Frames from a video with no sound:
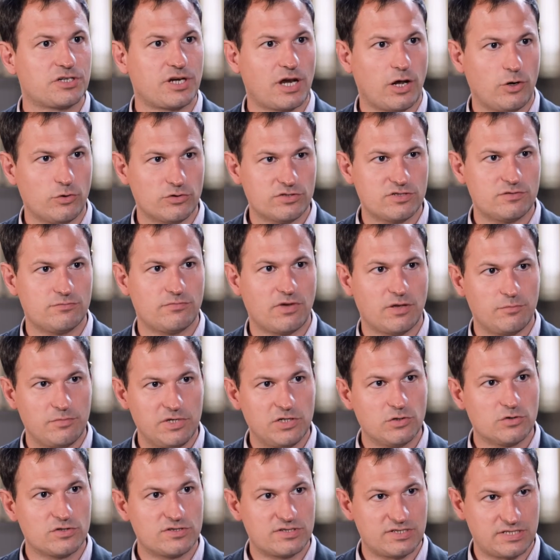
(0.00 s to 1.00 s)
draußen bei
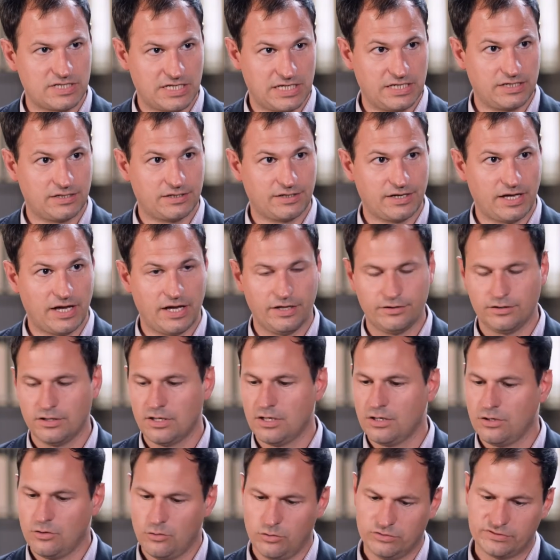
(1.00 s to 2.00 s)
minus 10 Grad
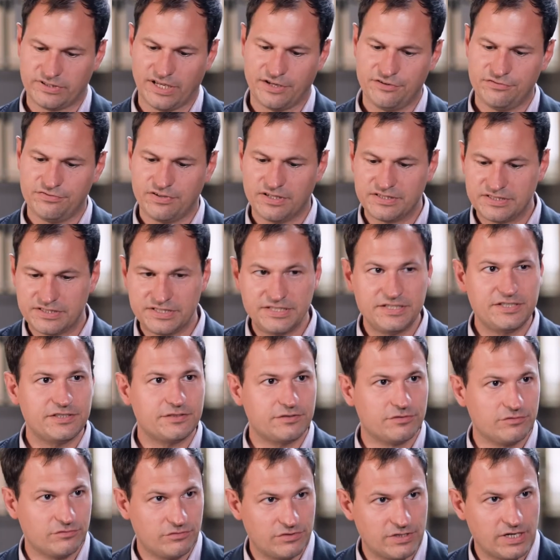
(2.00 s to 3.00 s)
und dann
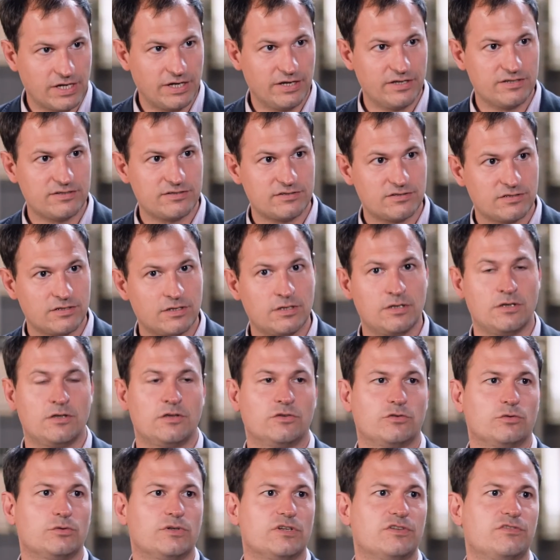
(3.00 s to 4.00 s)
verdichten wir es,
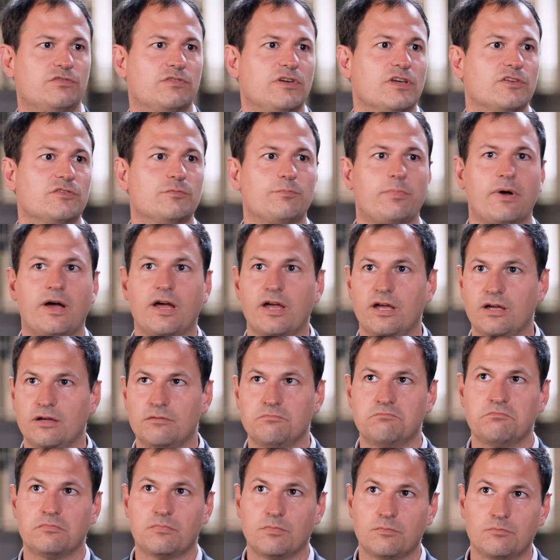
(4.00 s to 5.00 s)
mhm. sodass wir es
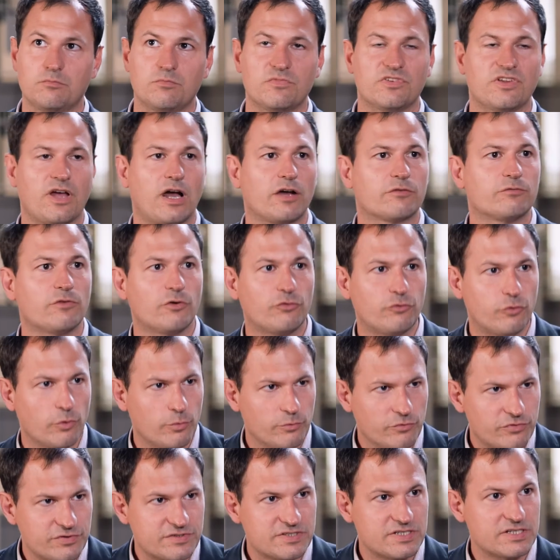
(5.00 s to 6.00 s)
bei sagen wir
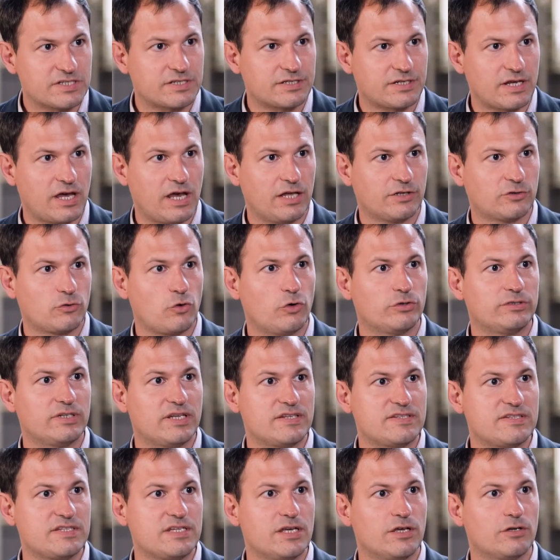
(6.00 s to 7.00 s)
50 Grad
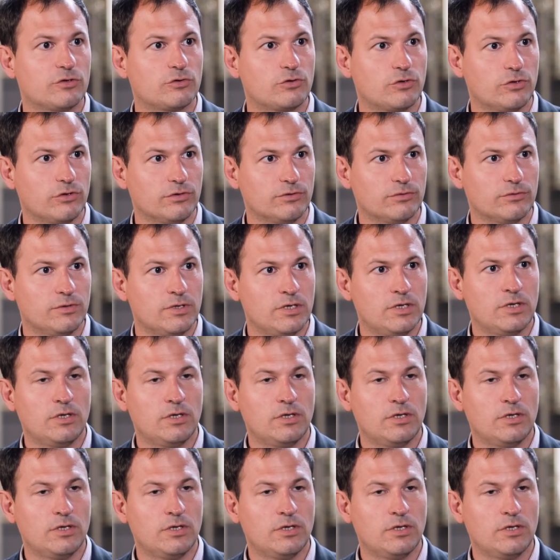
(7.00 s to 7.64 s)
kondensieren können. Mhm.